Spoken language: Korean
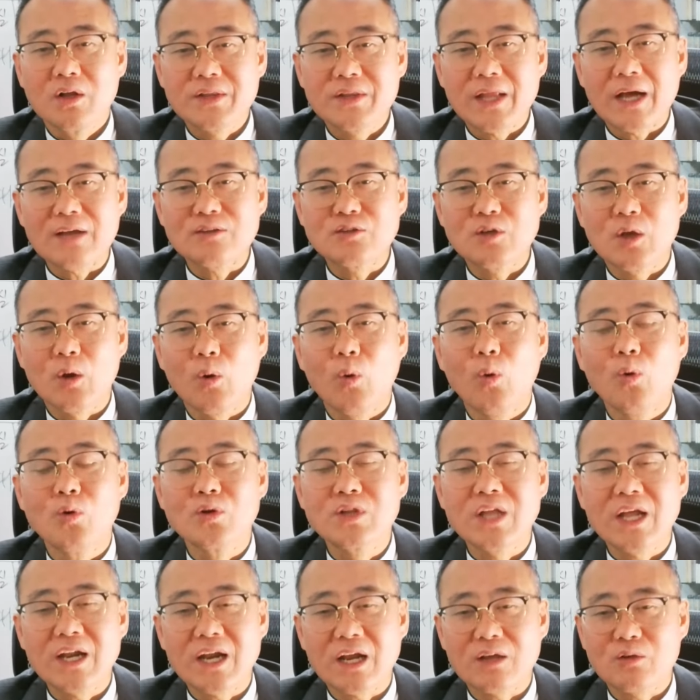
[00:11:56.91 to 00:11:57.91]
나중에
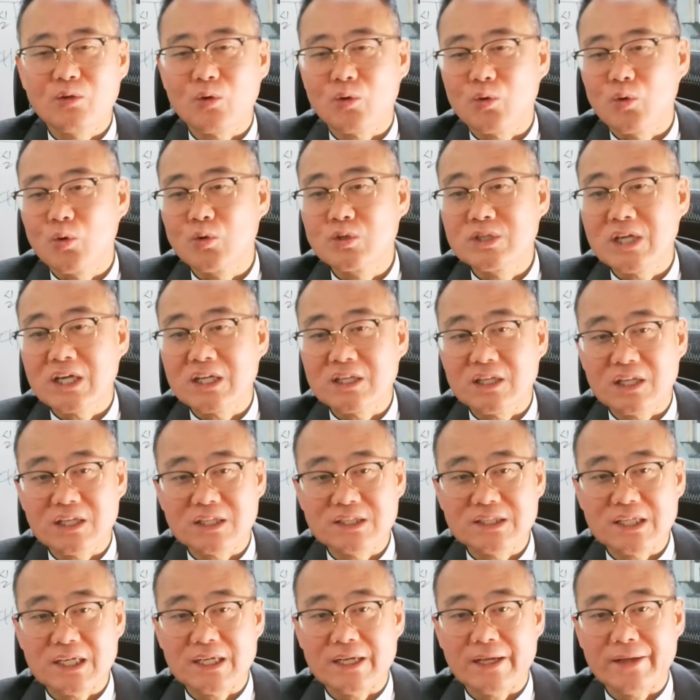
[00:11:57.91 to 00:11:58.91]
오산학교 교장이
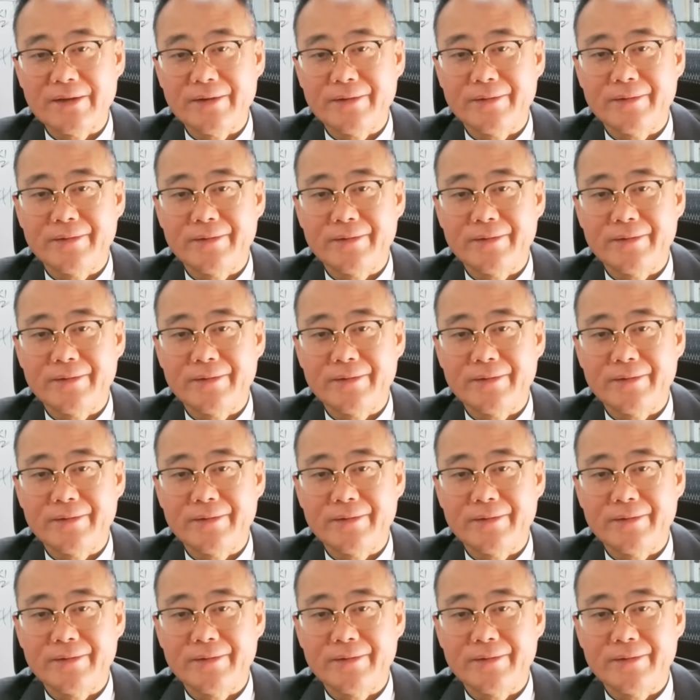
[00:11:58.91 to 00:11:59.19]
됐잖아요.